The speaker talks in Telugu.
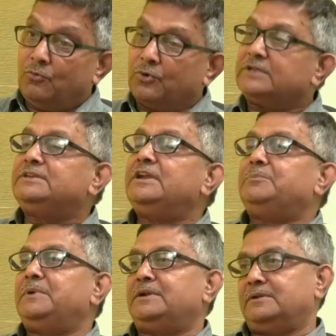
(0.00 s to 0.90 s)
ఒక
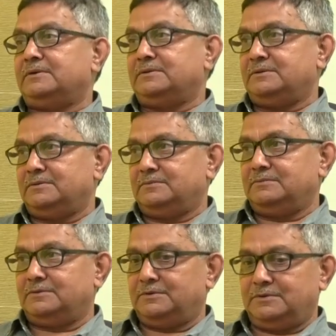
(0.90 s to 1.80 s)
స్టేట్మెంట్
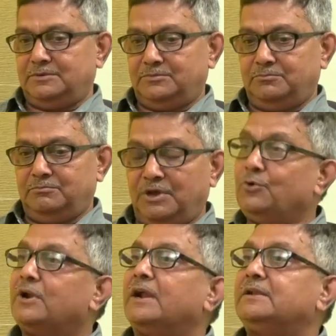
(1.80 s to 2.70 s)

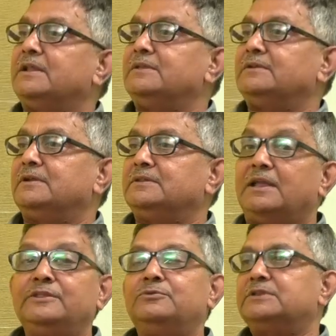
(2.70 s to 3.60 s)
మనోహర్ ఖట్టర్ ఇచ్చారు
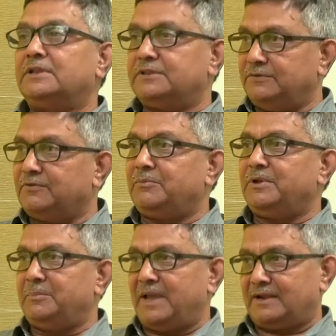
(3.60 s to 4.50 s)
దానిది కూడా చాలా
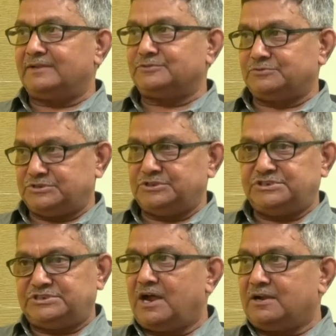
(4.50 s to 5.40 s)
తీవ్రమైన బ్యాక్లాష్ వచ్చింది
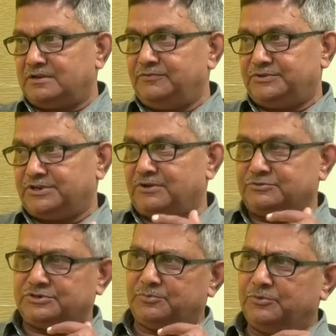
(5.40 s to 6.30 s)
జాట్ విషయాలు
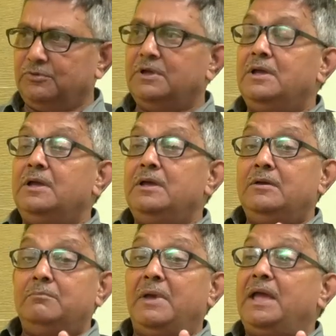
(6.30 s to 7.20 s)
వచ్చినప్పుడు
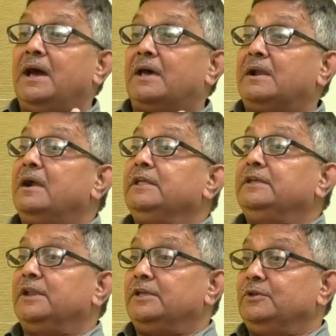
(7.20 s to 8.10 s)
మే అనాడి
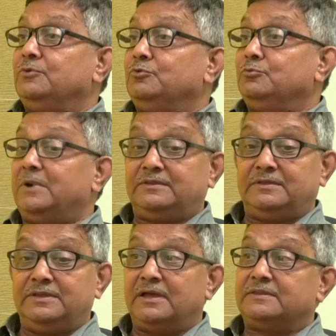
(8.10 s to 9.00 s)
నహి హూ మై
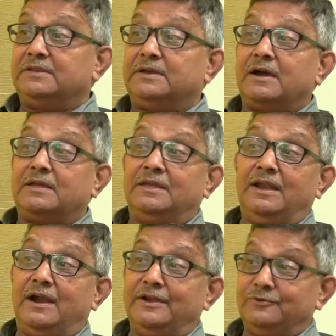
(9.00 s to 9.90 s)
సియాసీ కా
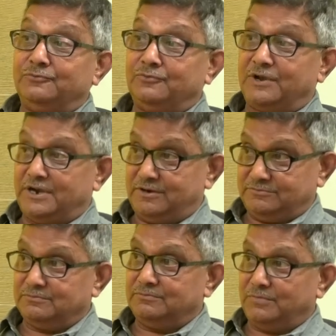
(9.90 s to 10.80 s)
ఖిలాడి హూ అన్నాడు
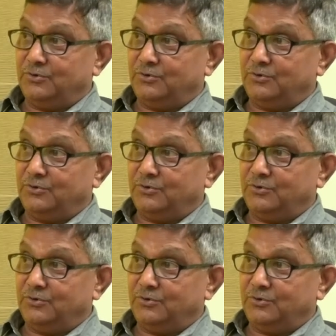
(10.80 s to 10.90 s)
hmm.